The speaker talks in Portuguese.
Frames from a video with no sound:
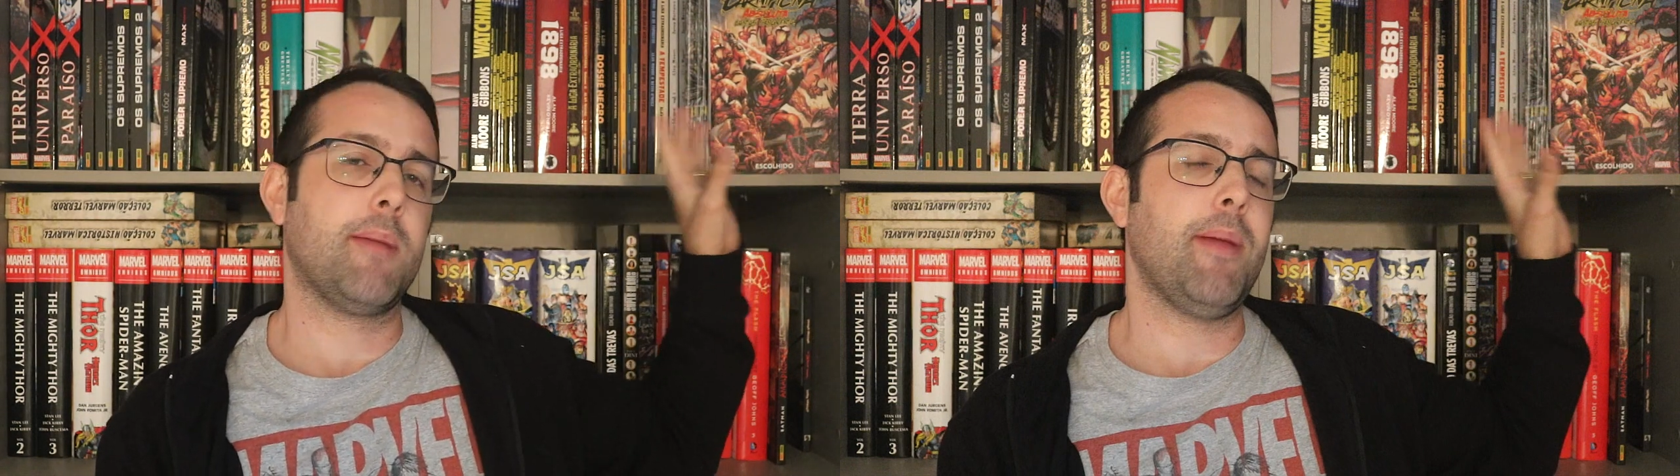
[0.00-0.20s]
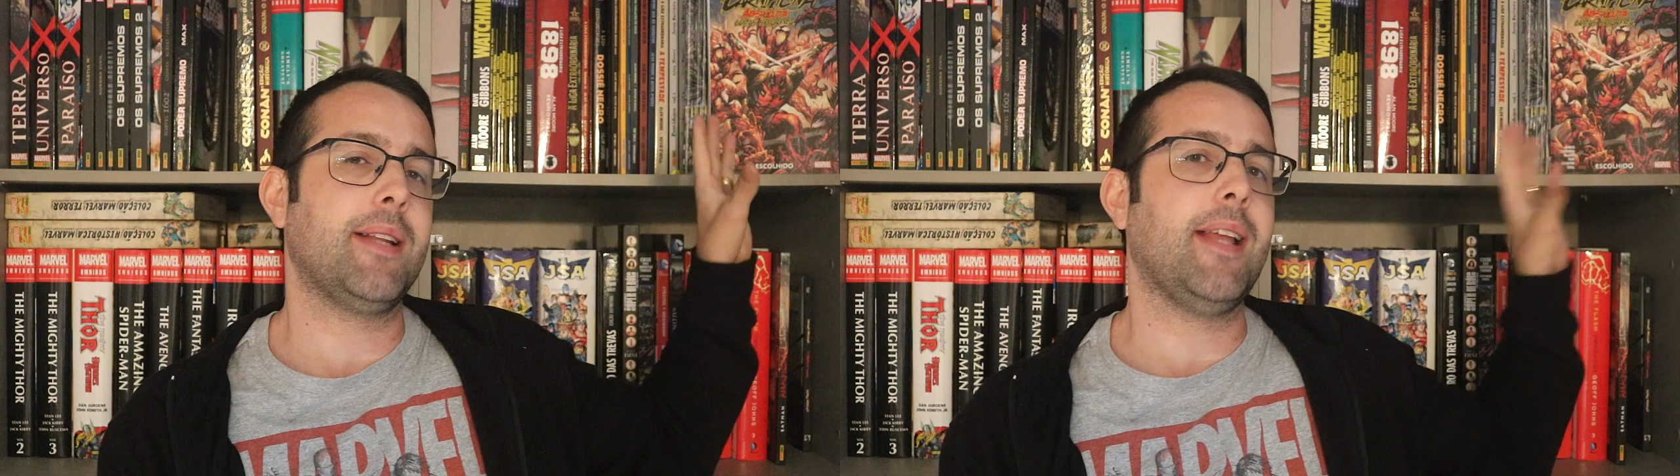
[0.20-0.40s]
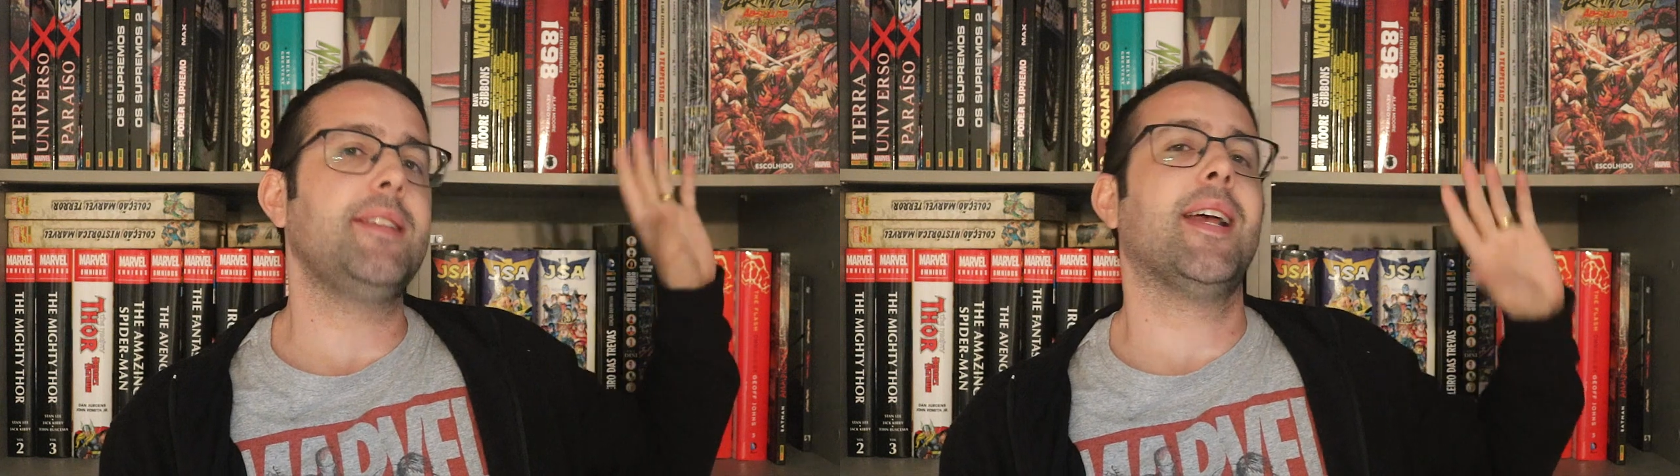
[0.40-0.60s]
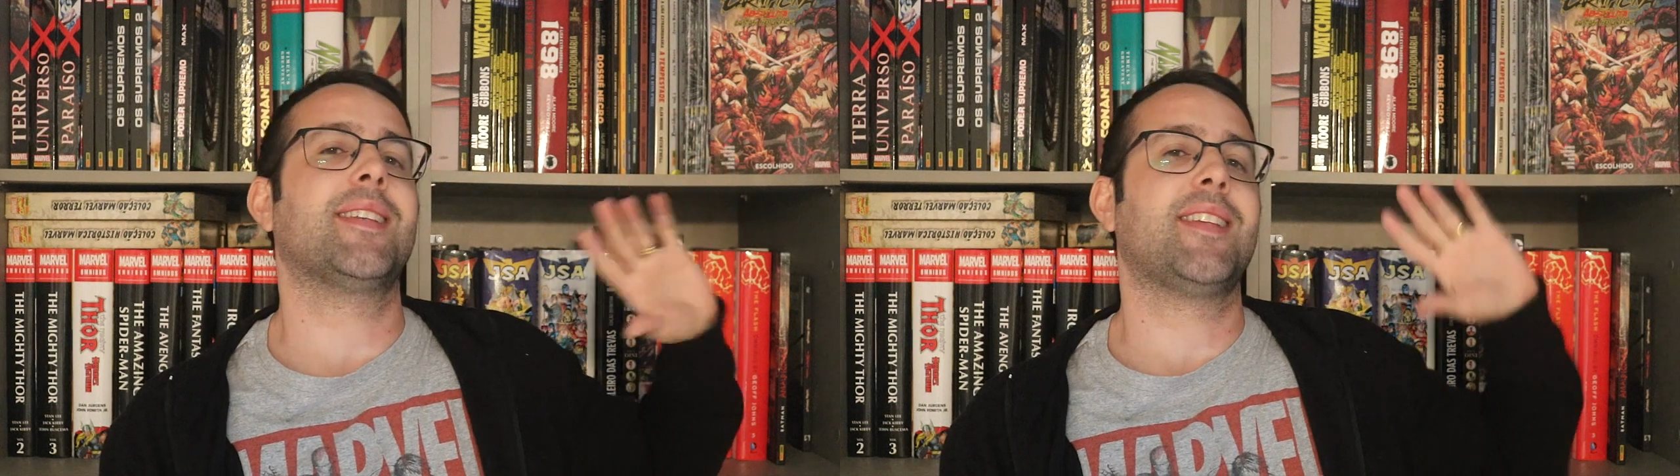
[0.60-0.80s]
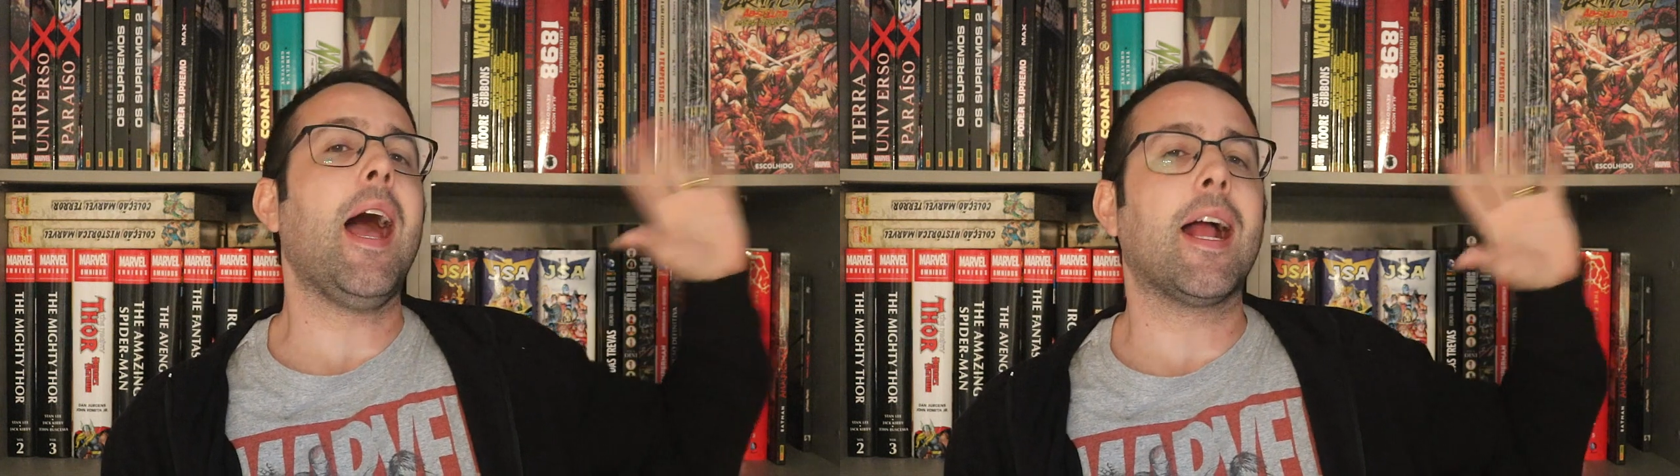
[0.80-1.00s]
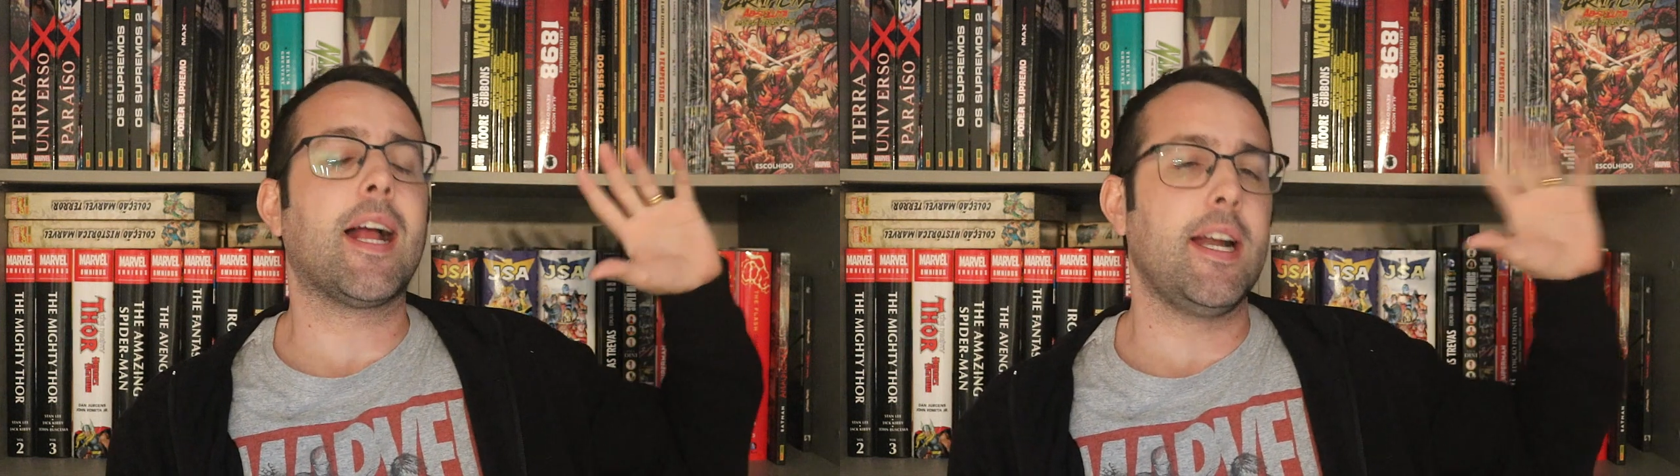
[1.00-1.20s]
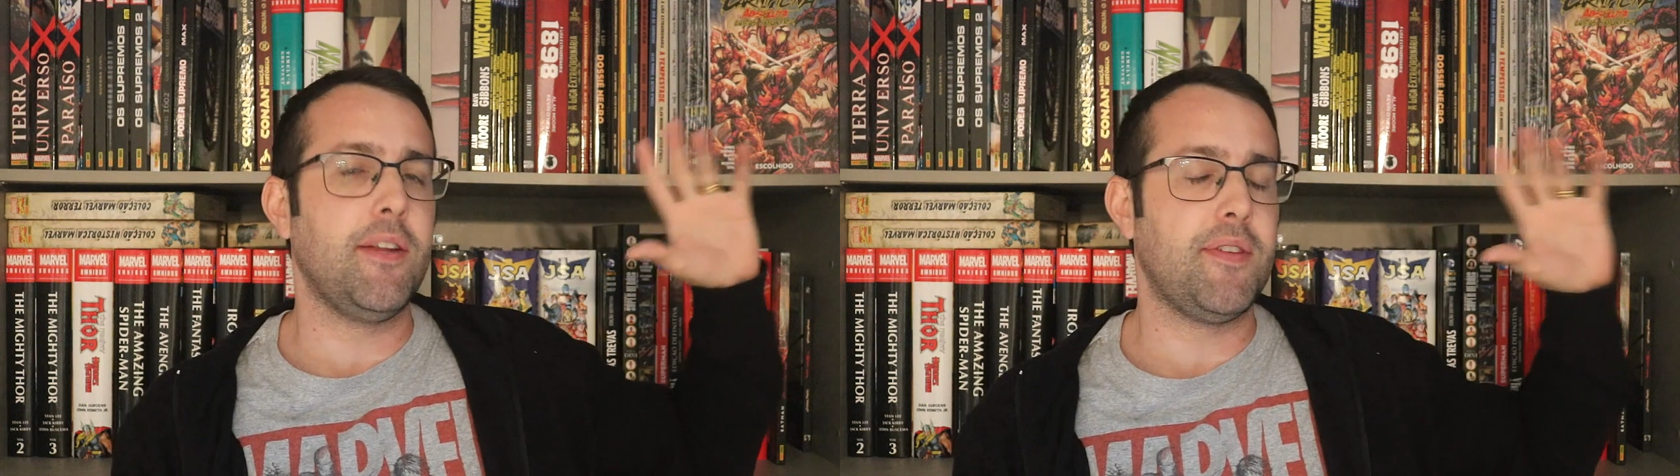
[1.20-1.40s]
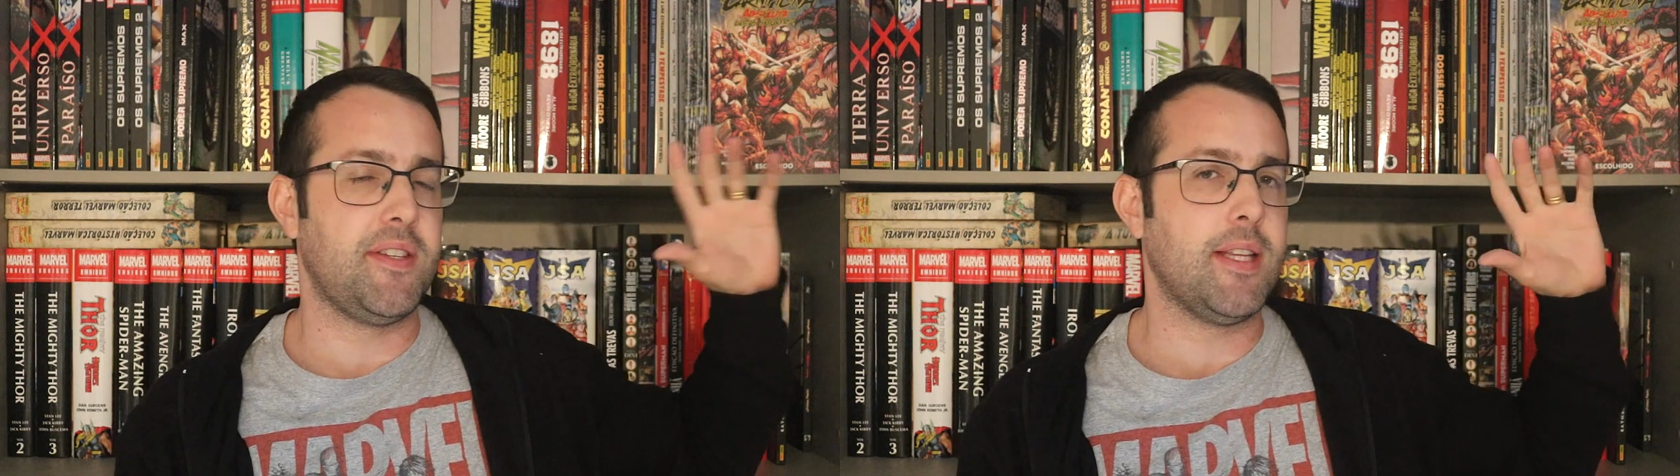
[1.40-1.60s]
que pertence à saga
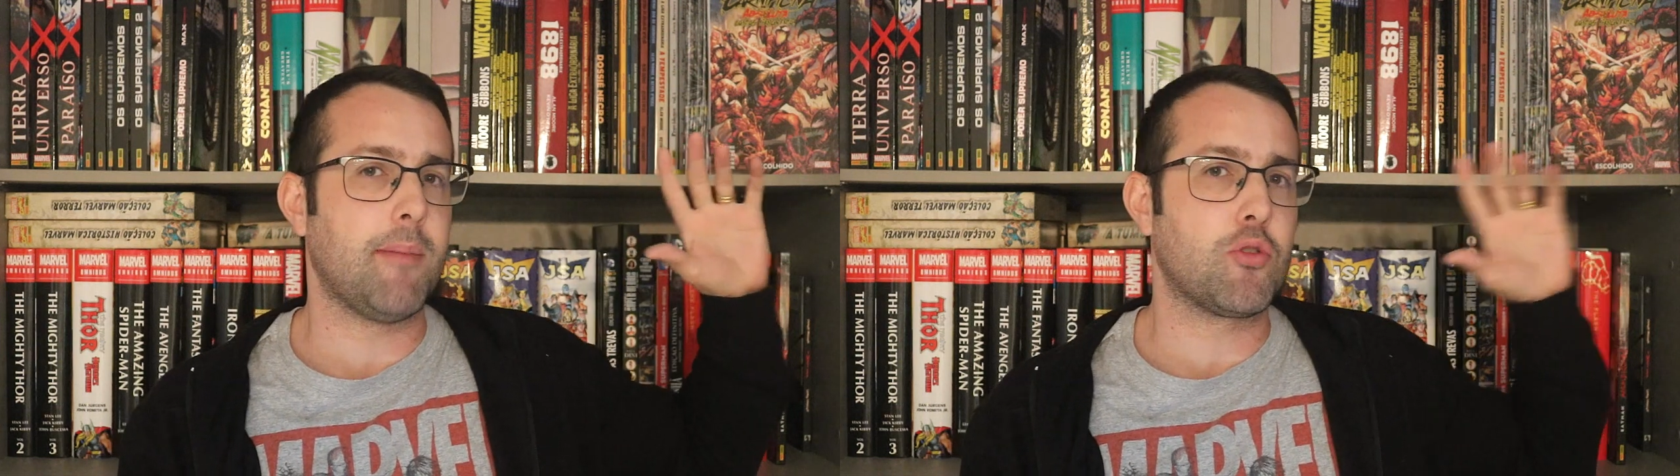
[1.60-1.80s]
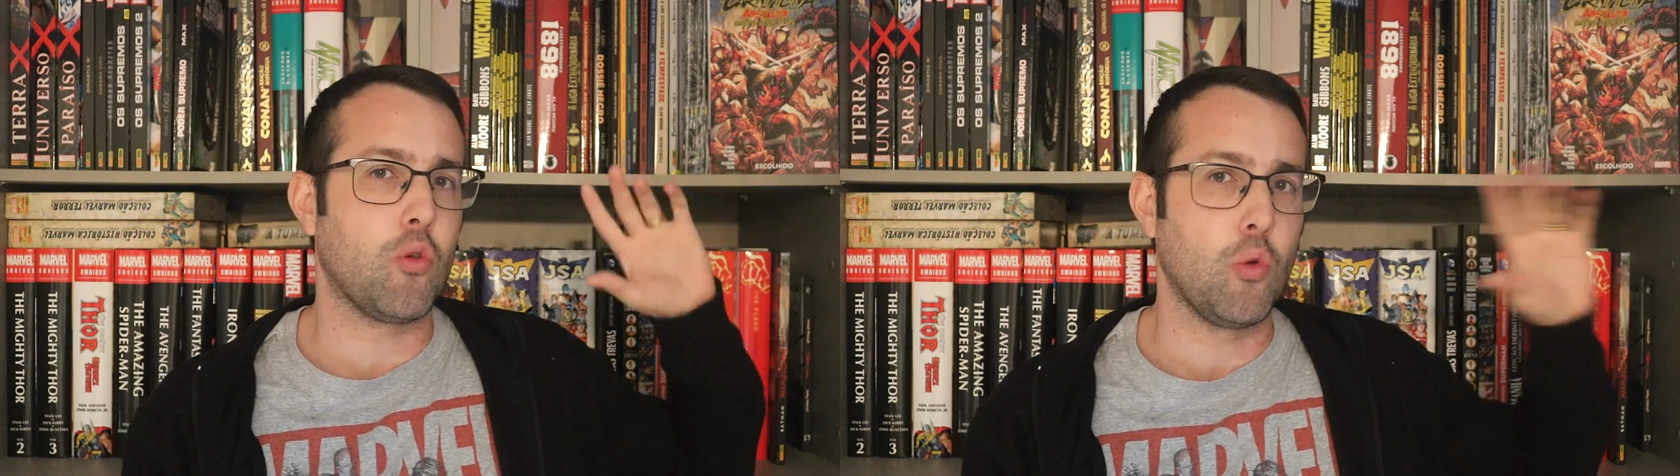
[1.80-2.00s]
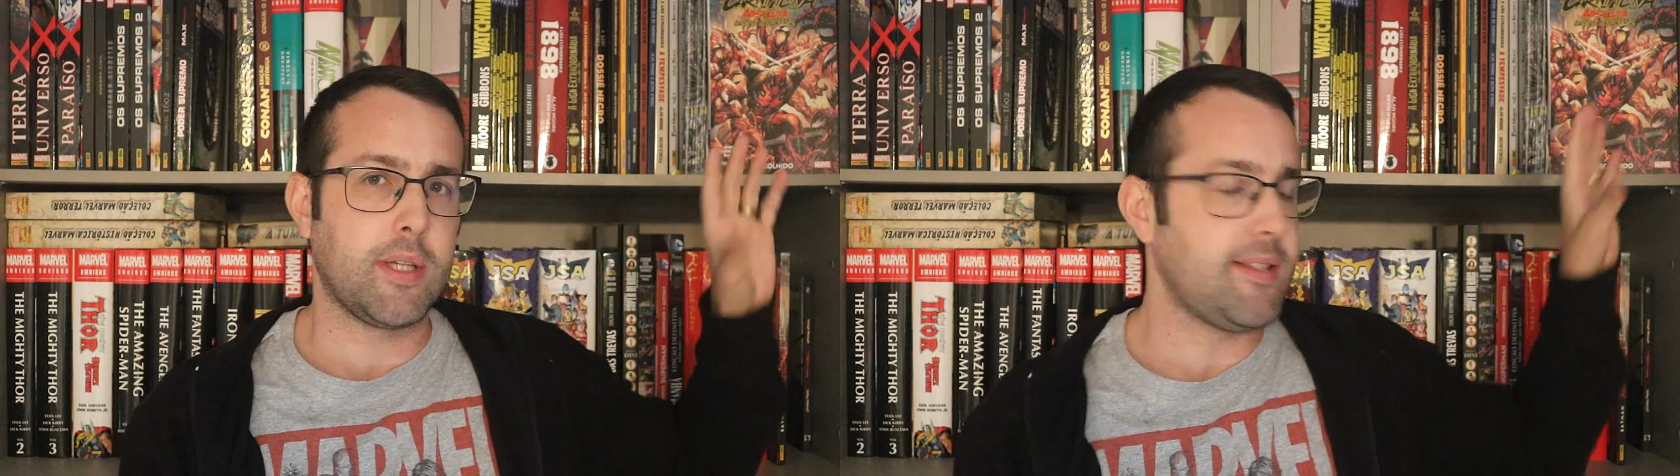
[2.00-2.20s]
Carnificina Absoluta,